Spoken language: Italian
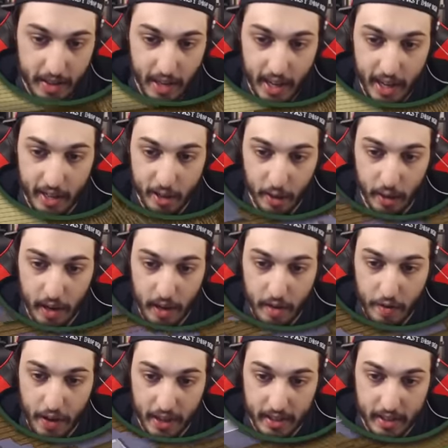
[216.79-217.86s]
Tra l'altro
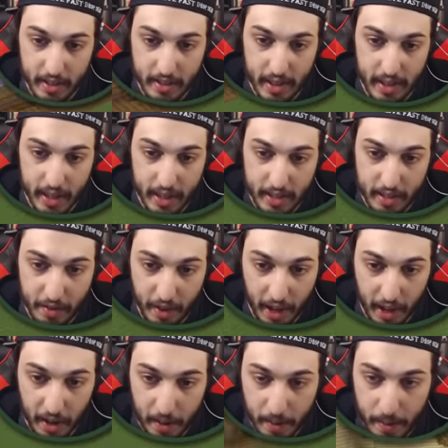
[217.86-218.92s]
l'elefante sta nella
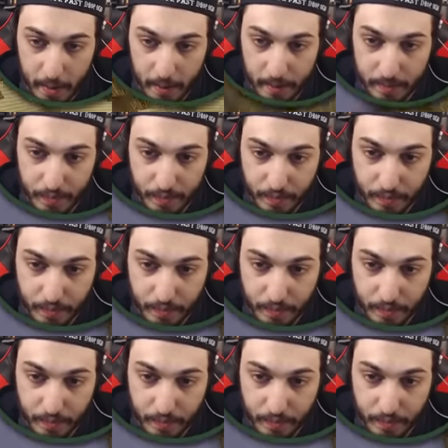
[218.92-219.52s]
savana, no?